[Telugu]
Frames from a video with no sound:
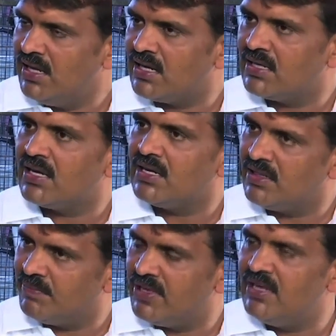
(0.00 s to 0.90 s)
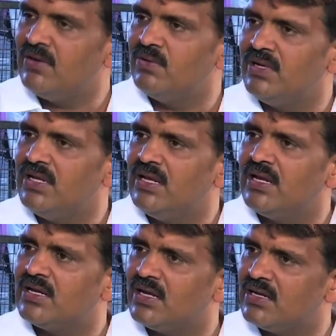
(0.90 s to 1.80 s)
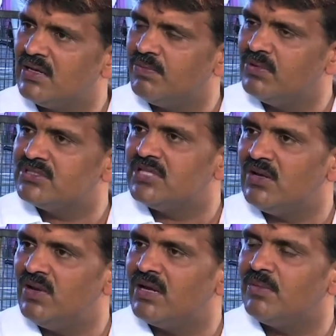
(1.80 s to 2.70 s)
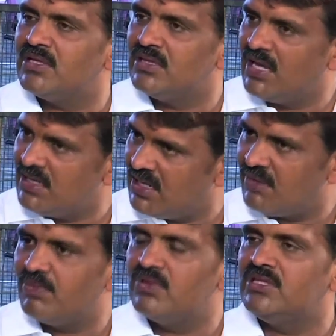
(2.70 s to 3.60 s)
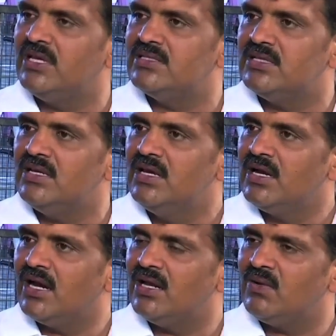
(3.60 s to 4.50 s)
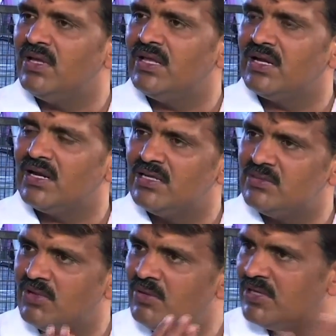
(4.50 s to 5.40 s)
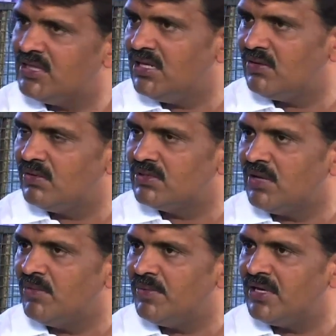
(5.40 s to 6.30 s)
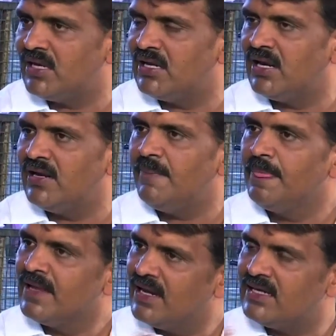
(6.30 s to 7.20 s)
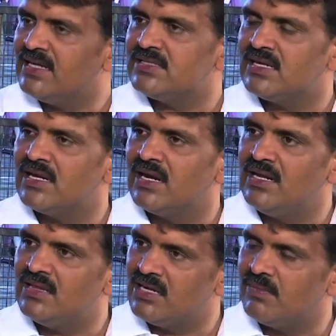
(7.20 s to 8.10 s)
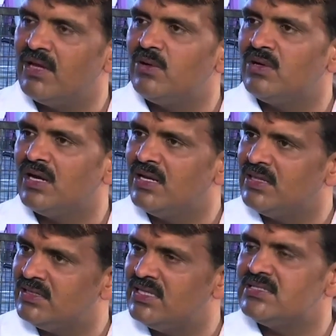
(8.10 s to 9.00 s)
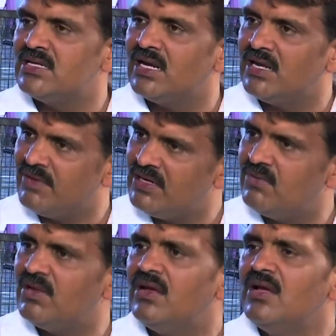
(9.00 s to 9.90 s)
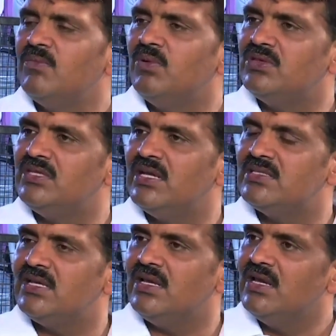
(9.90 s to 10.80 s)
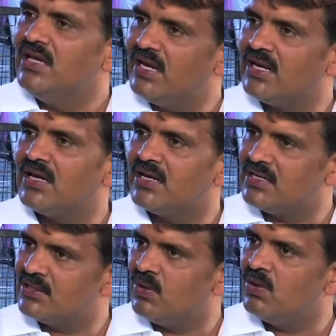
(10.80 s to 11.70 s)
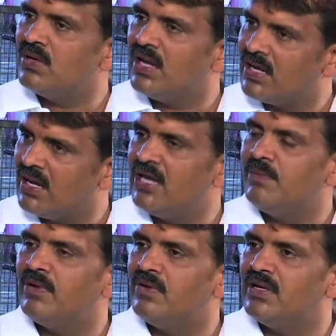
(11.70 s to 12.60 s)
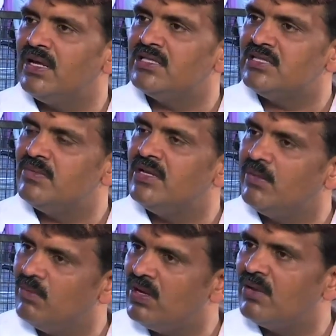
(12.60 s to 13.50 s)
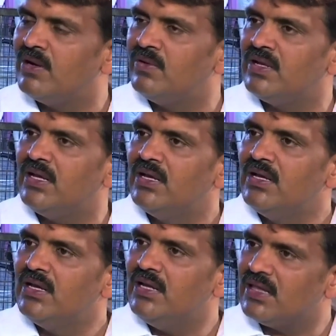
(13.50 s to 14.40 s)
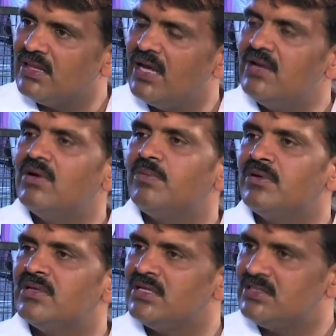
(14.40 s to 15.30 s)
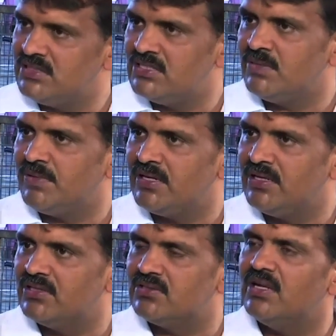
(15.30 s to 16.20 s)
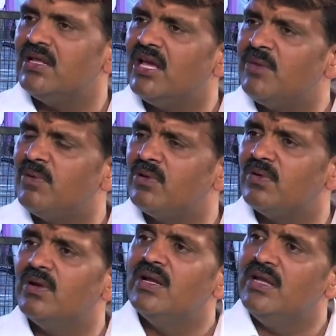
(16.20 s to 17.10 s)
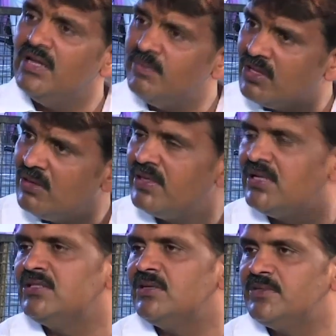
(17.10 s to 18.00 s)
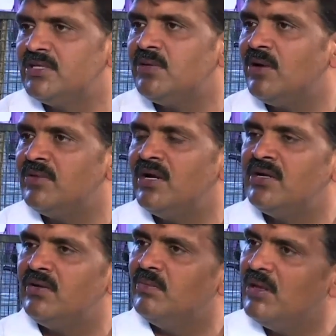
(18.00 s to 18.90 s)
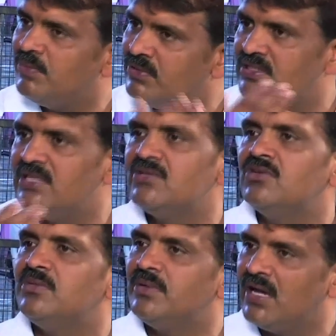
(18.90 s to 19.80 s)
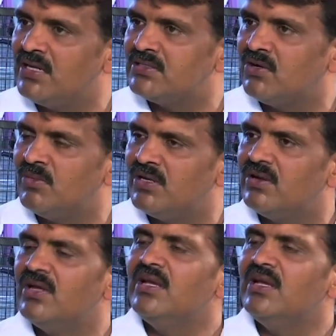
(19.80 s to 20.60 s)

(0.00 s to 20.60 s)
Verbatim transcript: ఎక్కడికక్కడికి పెండింగ్ ఉండి ఎక్కడికక్కడికి పూర్తి స్థాయిలో లేకపోతే దాన్ని ఇలా పూర్తి చేసి కళ్ళకోయ దగ్గర కాంచి మొదలు పెడితే ఇటు షామీర్పేటకెళ్ళి కానీ కట్కేసరికెళ్ళి కానీ దానికి బై రోడ్లు కానీ దాని జంక్షన్లు కానీ అవన్నీ కూడా పూర్తి చేసి ఎక్కడికక్కడికి లోన్ లాగా ఆగిపోయి ఉంటే హెచ్ఎండిఏ మూలకబడి ఉంటే ఇలా దాన్ని కూడా పునరుద్ధరించి చేసే ప్రయత్నం చేస్తున్నాం ఎయిర్పోర్టు నేను మొదలుపెట్టానని చెప్పి చంద్రబాబు నాయుడు అంటాడు మేము పూర్తి చేసినామని చెప్పి కాంగ్రెస్ గవర్నమెంట్